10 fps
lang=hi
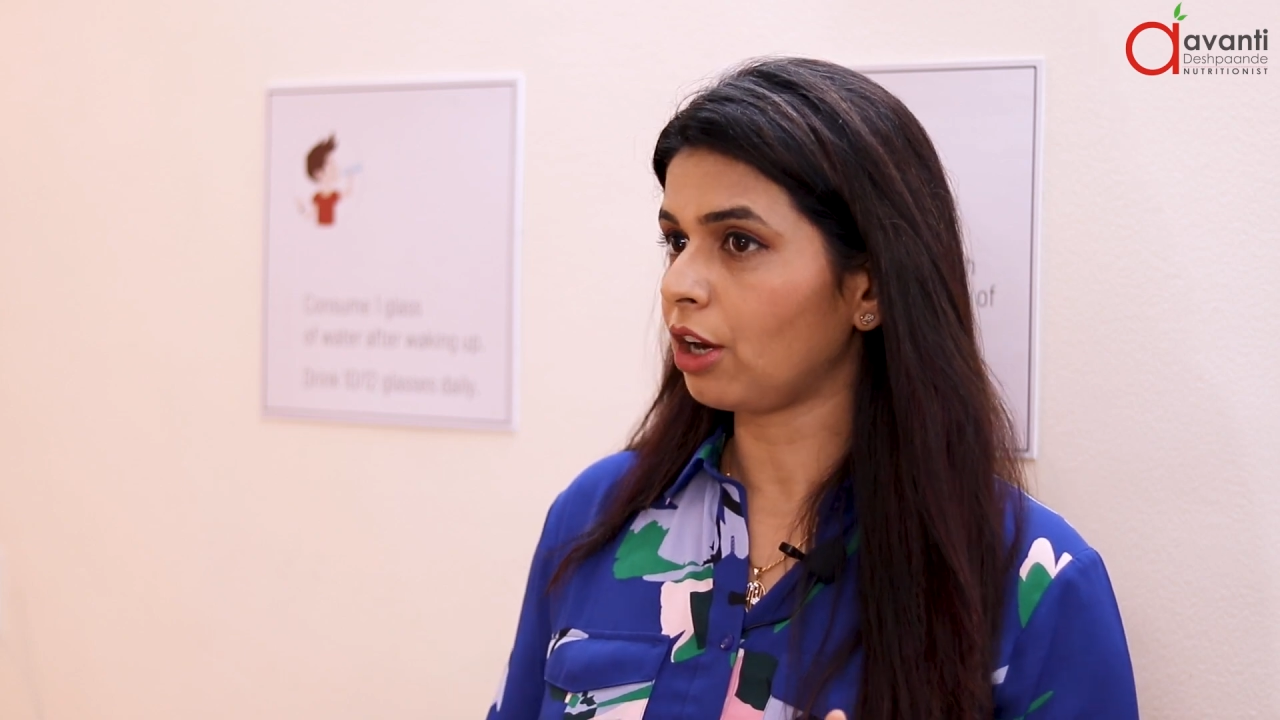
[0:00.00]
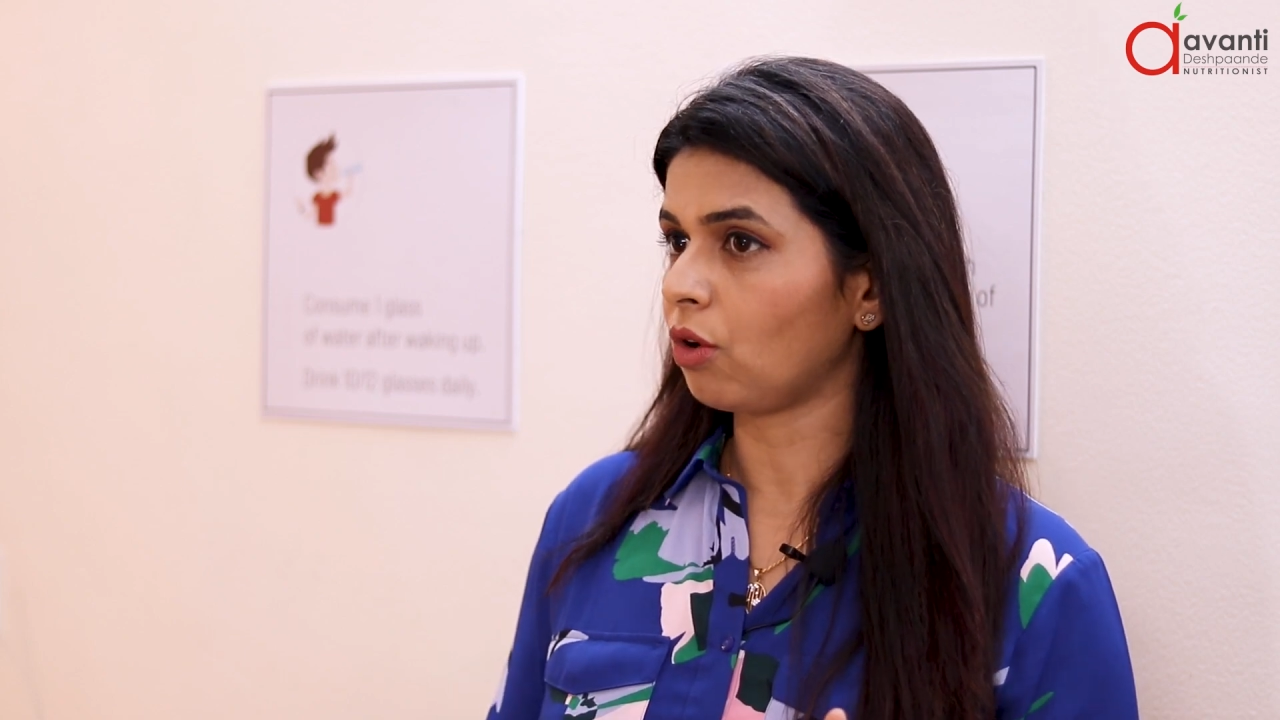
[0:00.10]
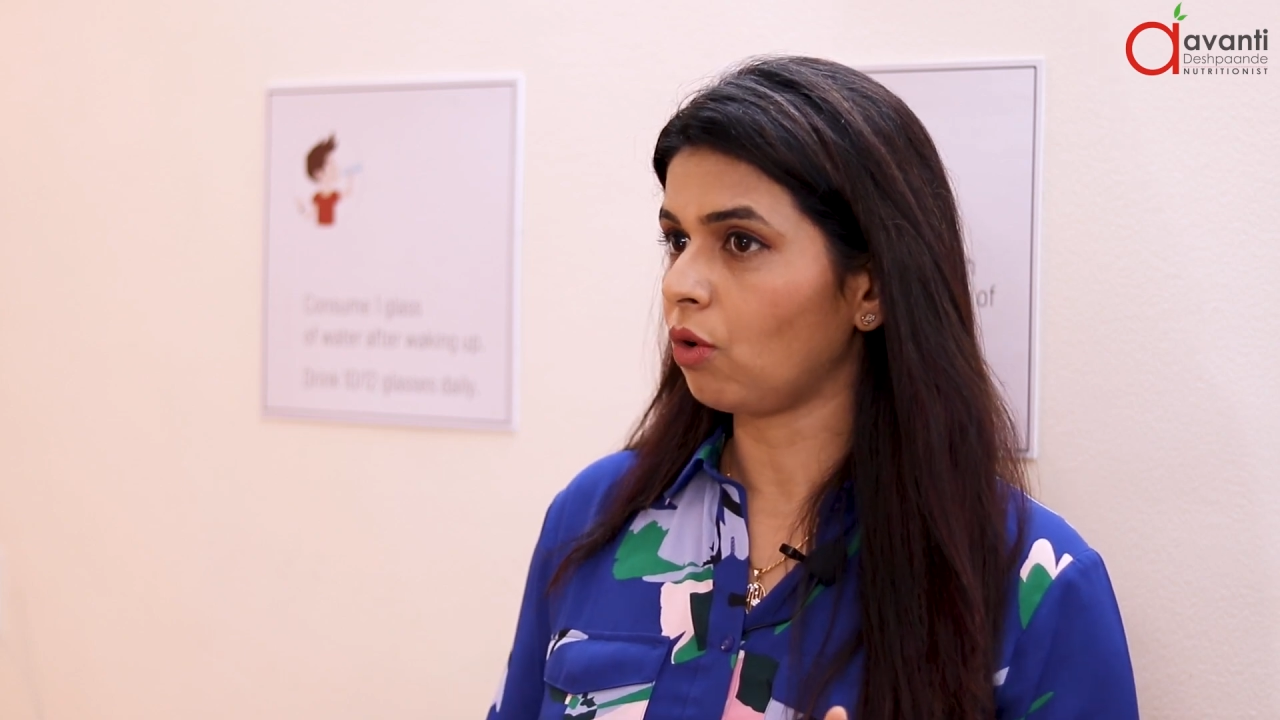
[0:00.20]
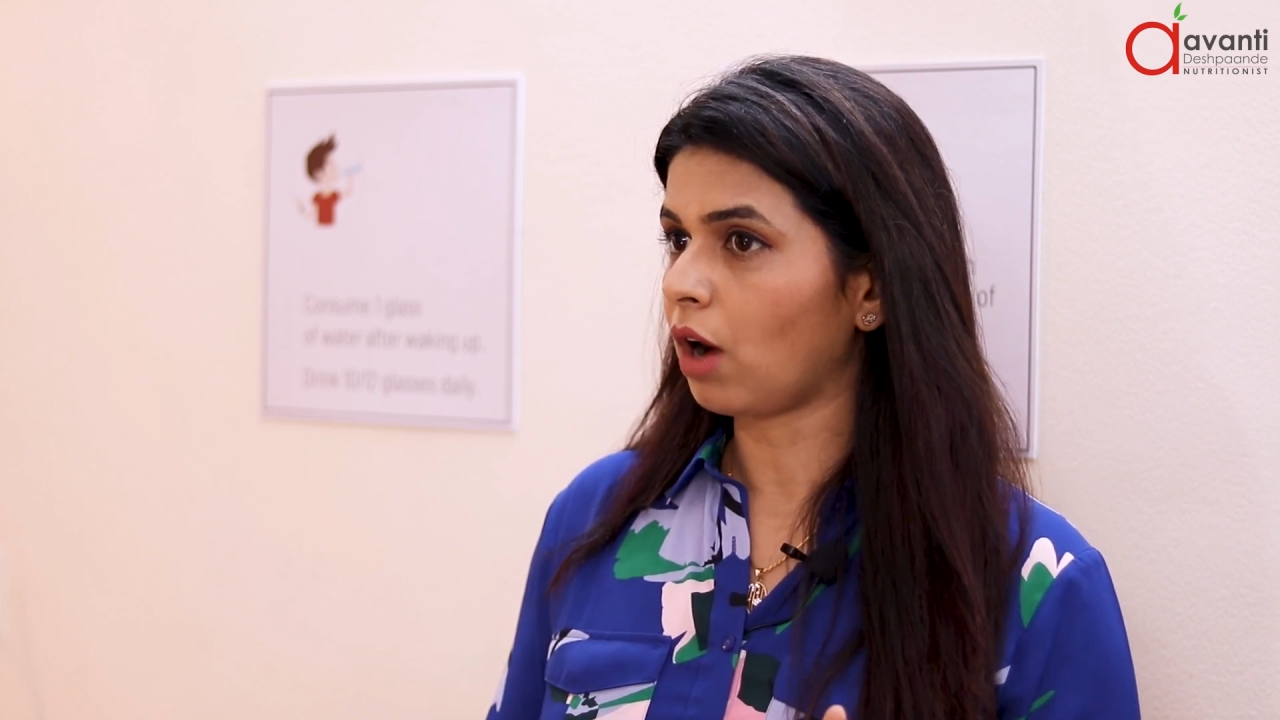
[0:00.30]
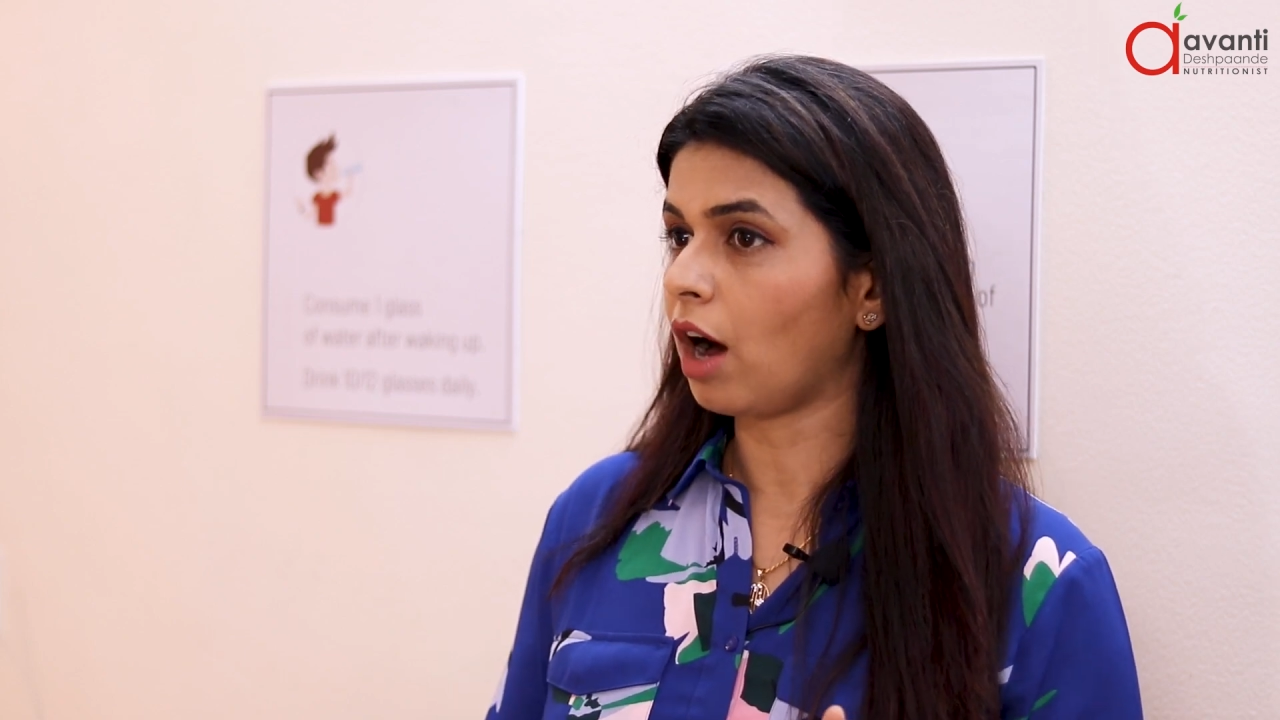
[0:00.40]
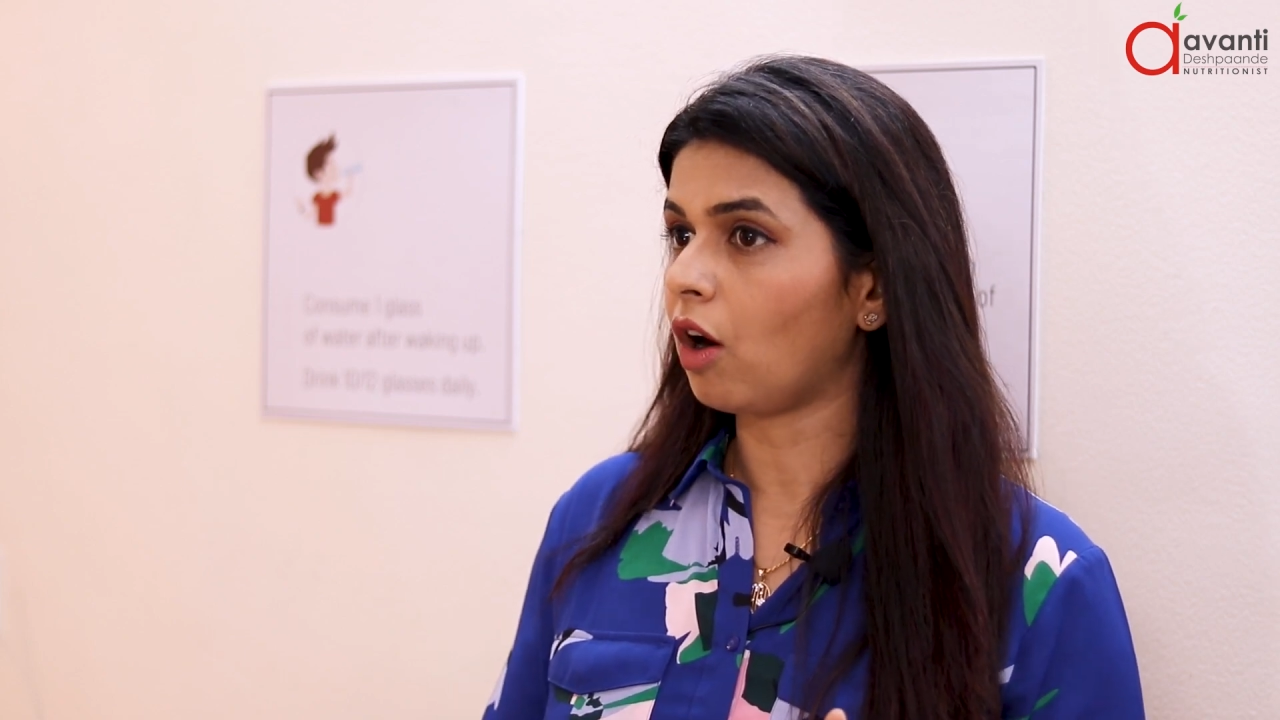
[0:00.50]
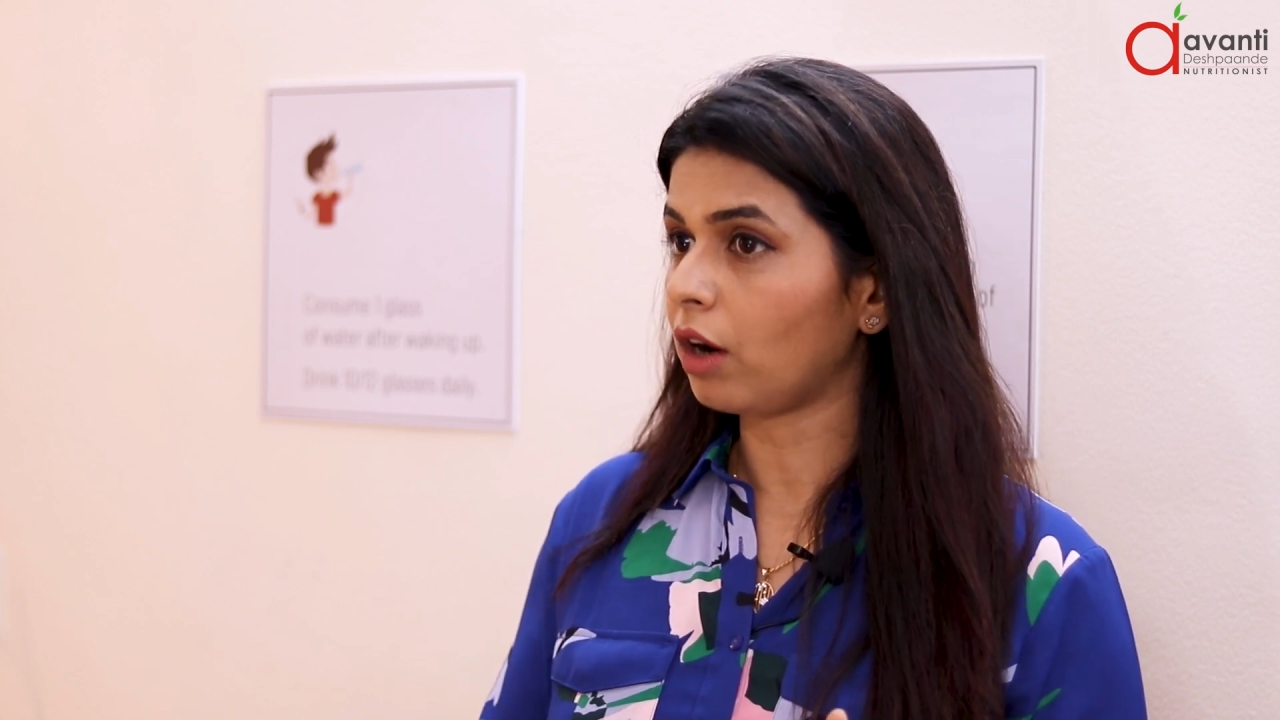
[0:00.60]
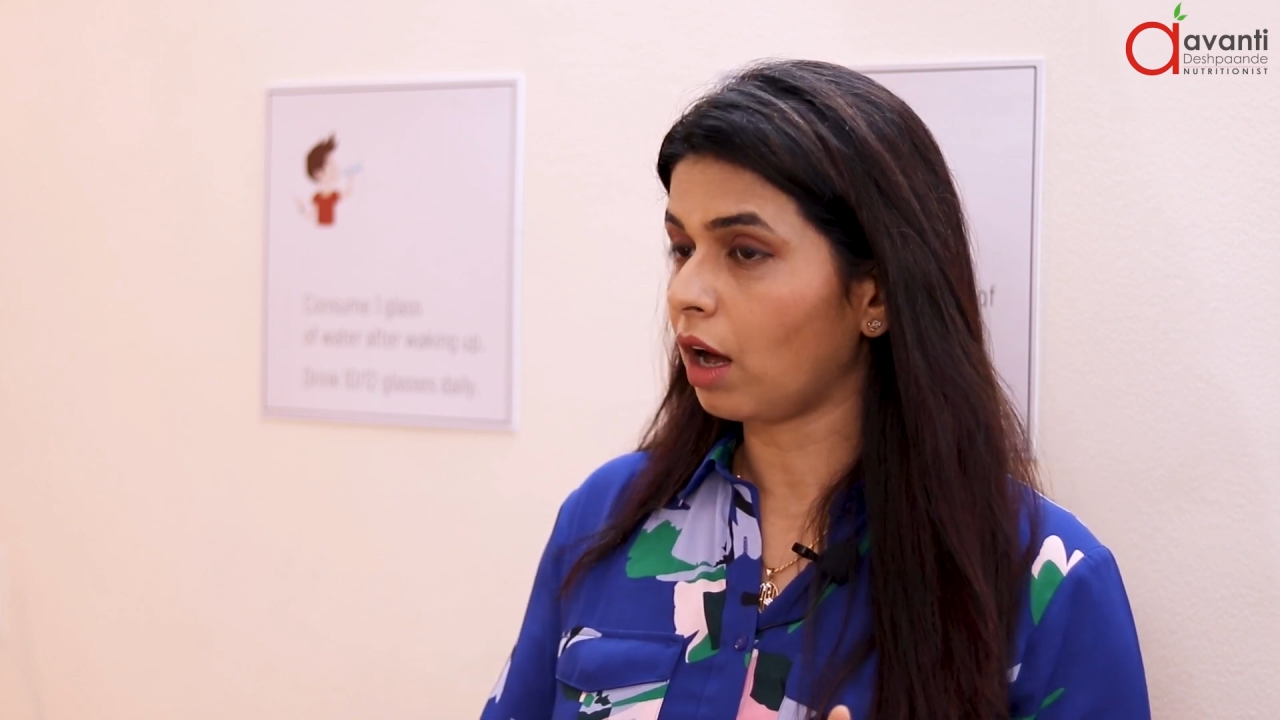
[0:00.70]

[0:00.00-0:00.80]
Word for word: हो और